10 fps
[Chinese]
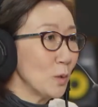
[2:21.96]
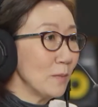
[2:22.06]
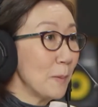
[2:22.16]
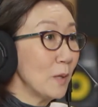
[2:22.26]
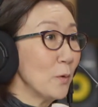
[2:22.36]
都
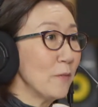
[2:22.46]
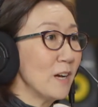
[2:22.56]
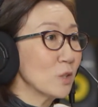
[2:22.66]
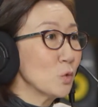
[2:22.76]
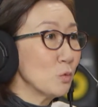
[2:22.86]
一般会
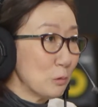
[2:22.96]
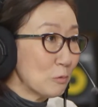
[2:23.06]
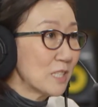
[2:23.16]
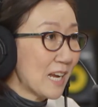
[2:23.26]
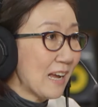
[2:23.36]
放猪
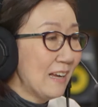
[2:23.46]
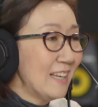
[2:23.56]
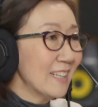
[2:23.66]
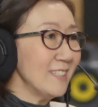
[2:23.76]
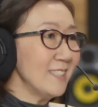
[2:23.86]
油炸，
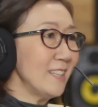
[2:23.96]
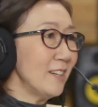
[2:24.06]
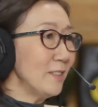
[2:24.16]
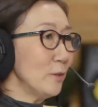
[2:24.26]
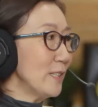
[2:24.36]
对啊。可是现
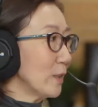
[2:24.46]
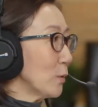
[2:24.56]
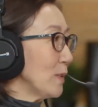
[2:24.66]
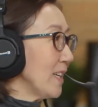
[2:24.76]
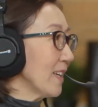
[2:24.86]
代人都
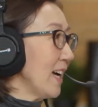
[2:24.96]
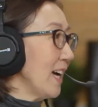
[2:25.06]
讲究健